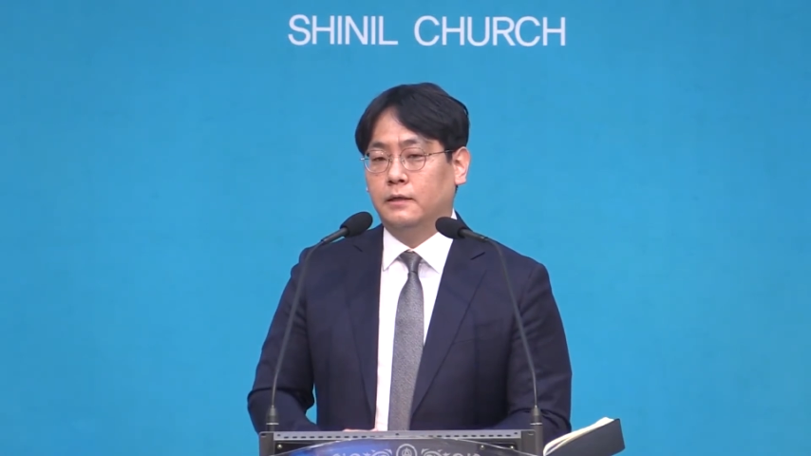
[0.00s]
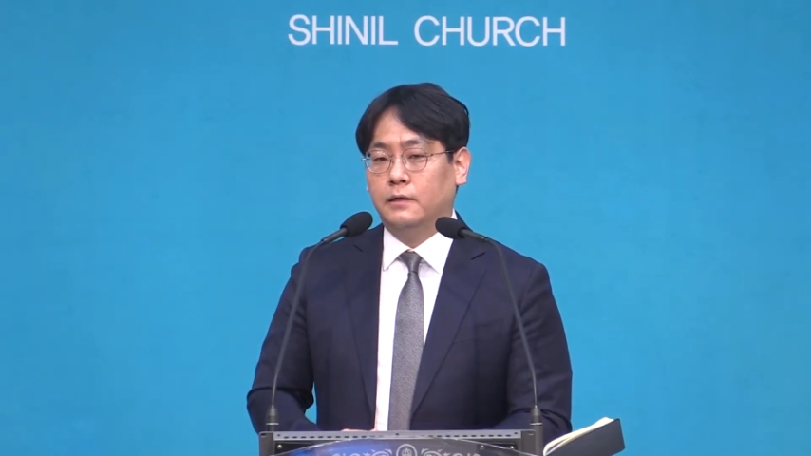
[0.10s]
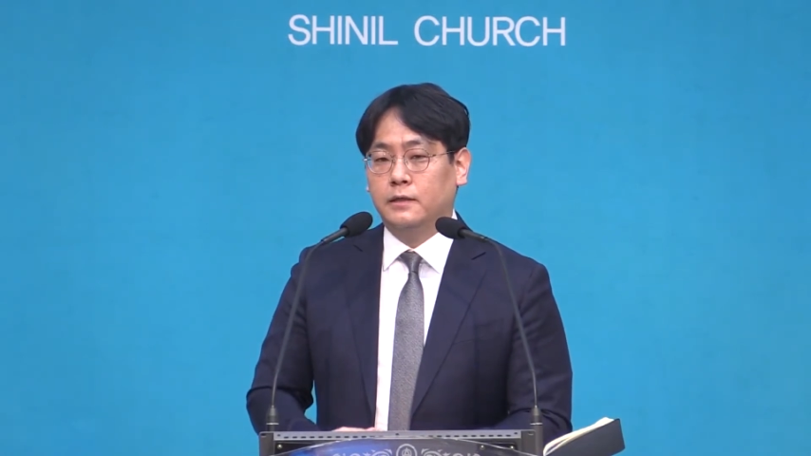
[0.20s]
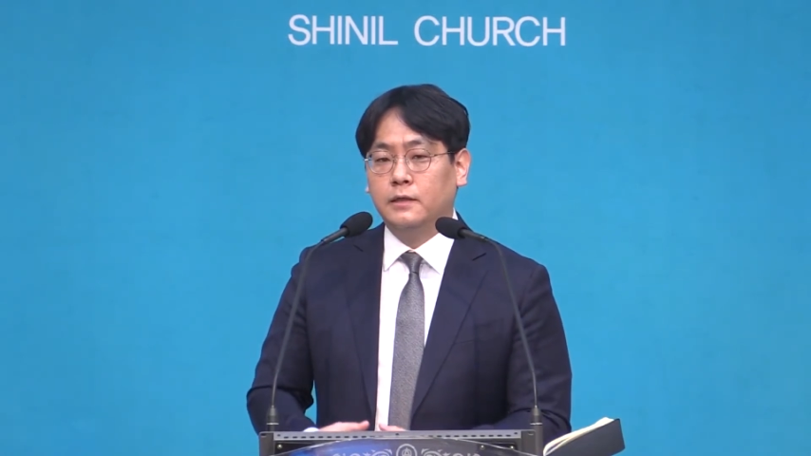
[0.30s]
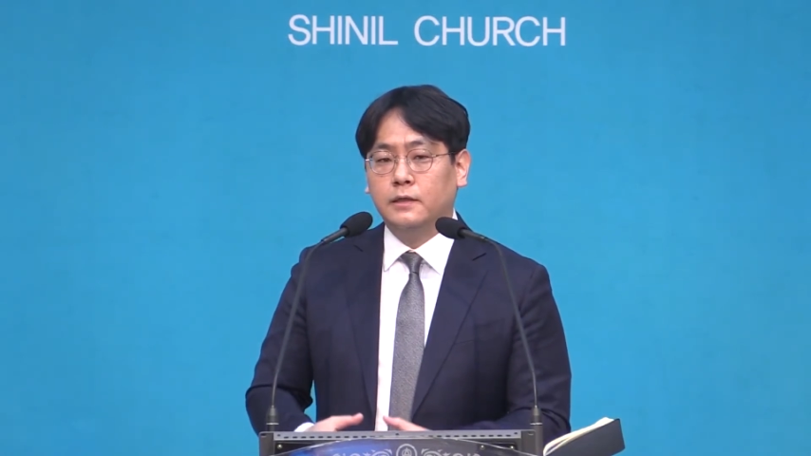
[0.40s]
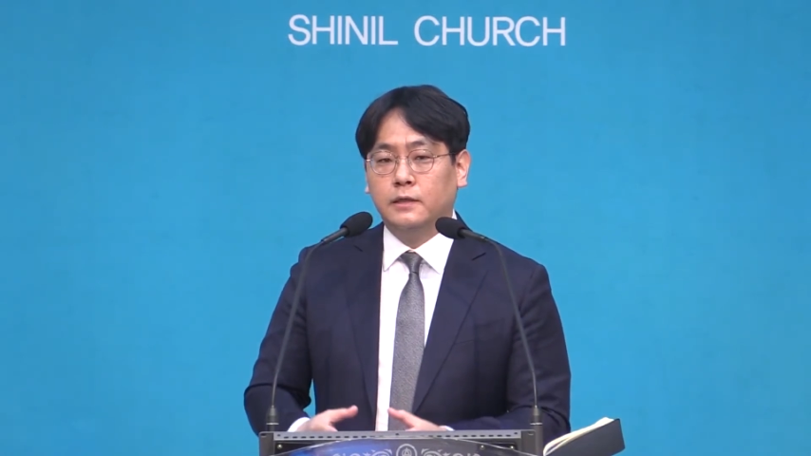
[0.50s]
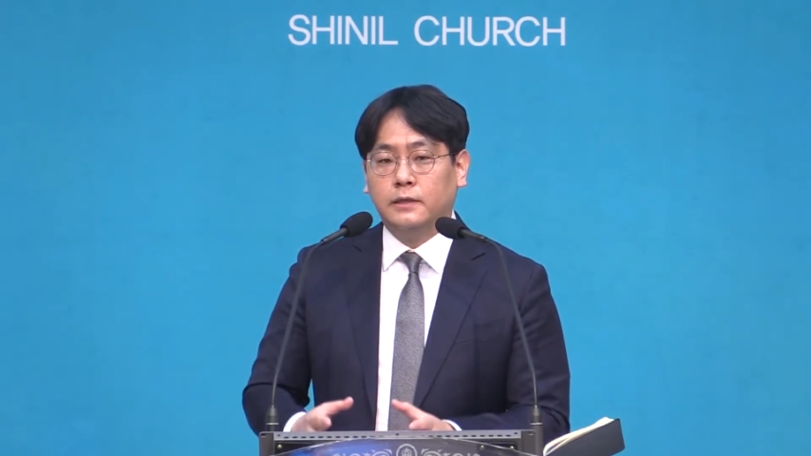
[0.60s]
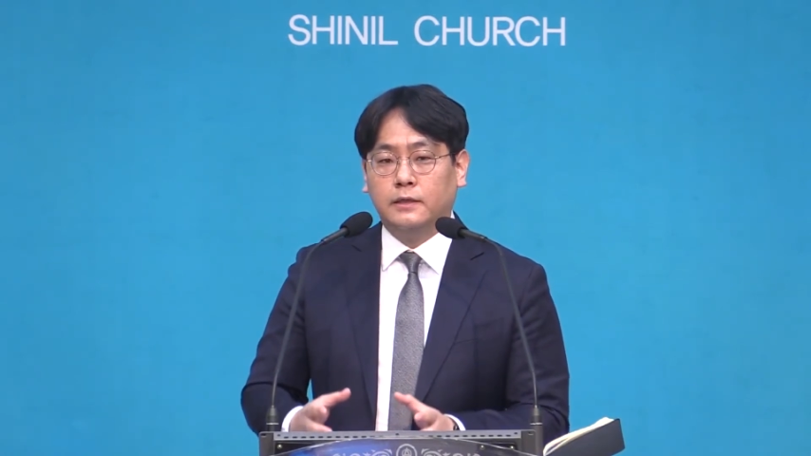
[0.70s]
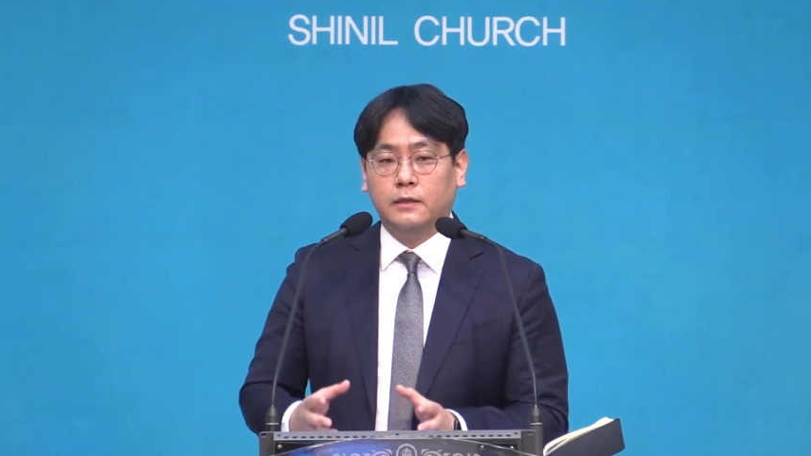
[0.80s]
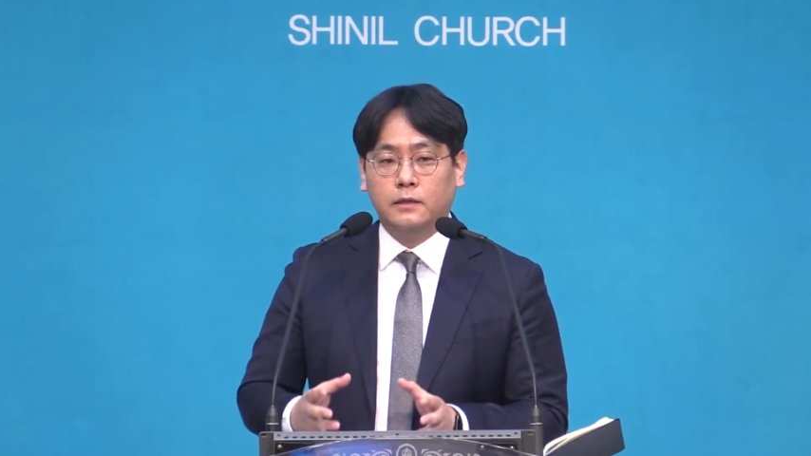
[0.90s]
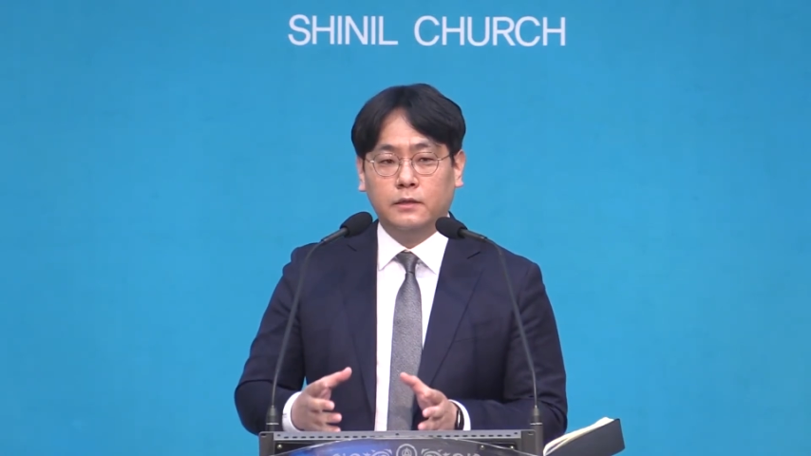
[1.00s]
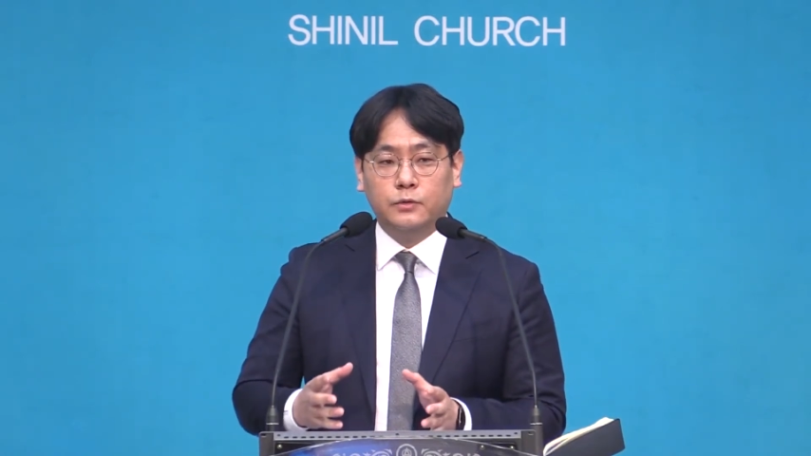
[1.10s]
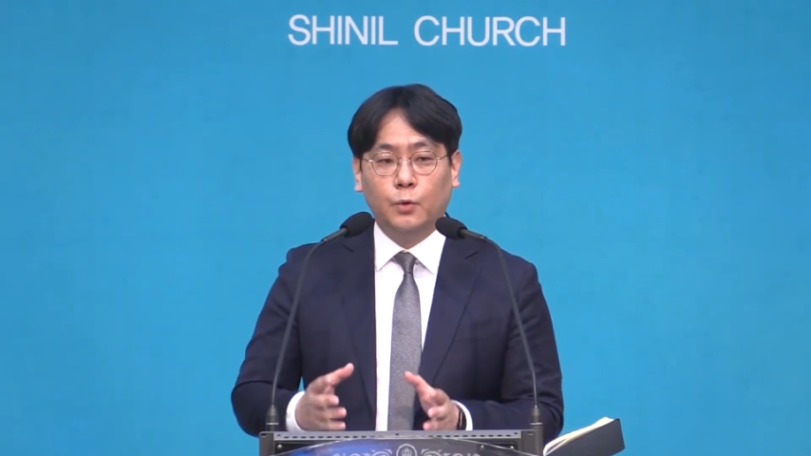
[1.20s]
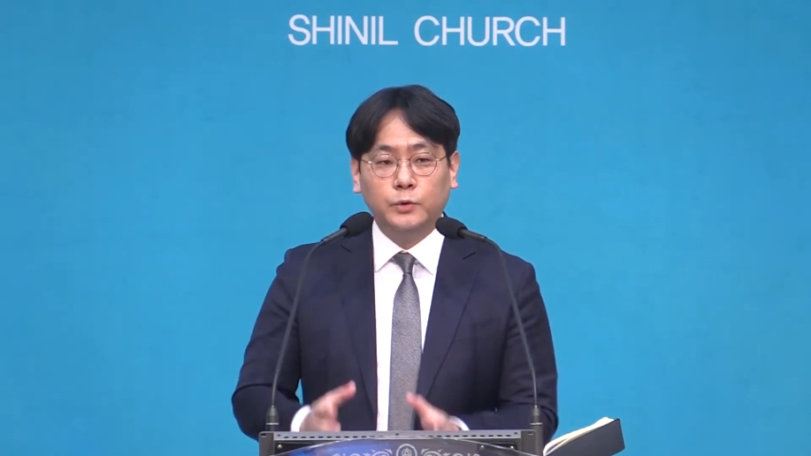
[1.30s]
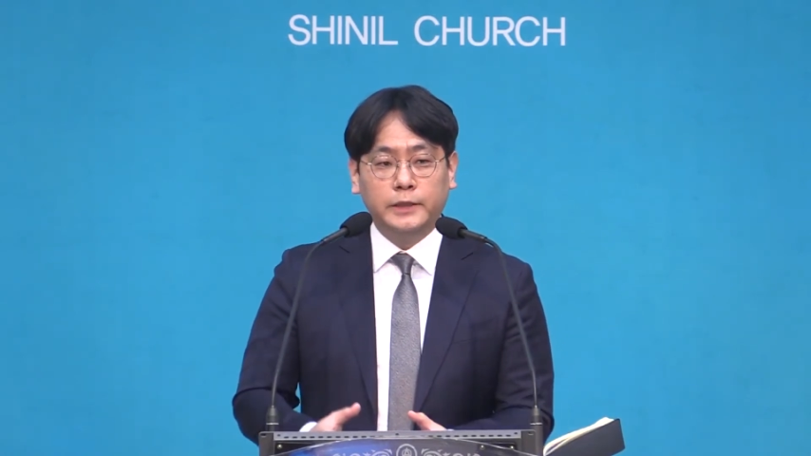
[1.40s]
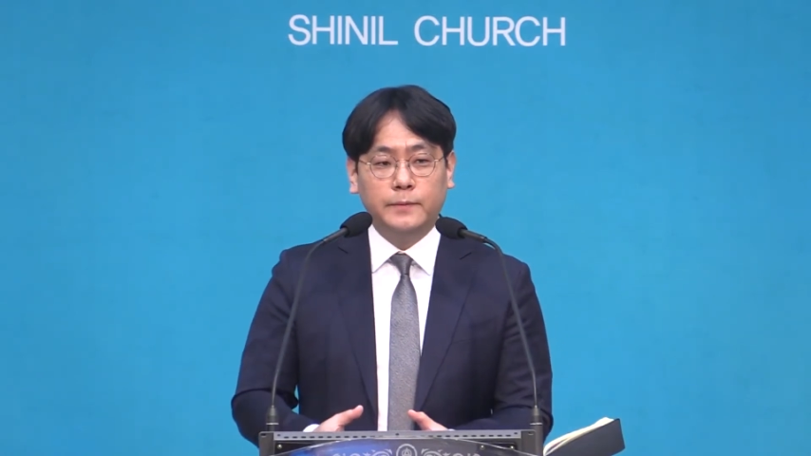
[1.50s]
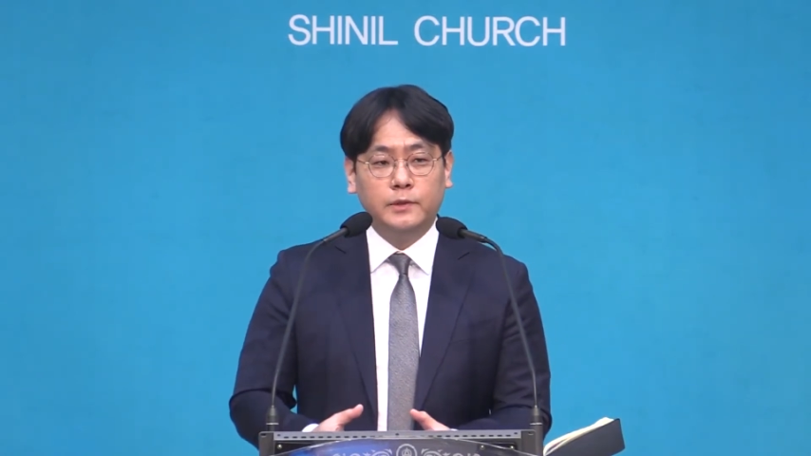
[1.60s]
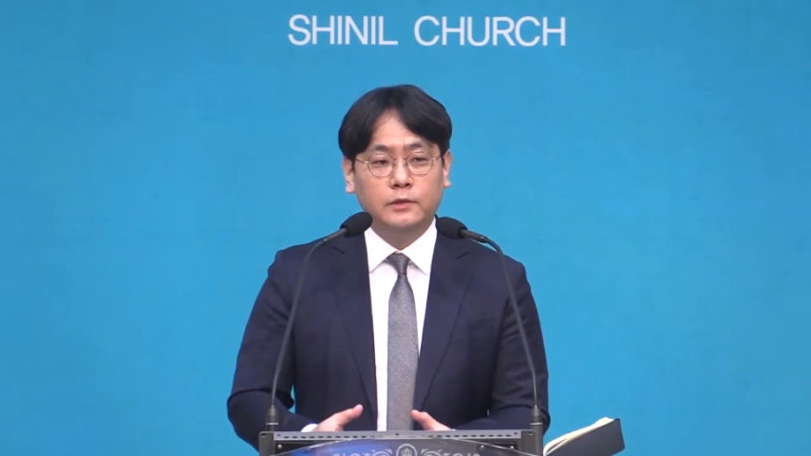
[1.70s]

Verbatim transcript: 이 요셉을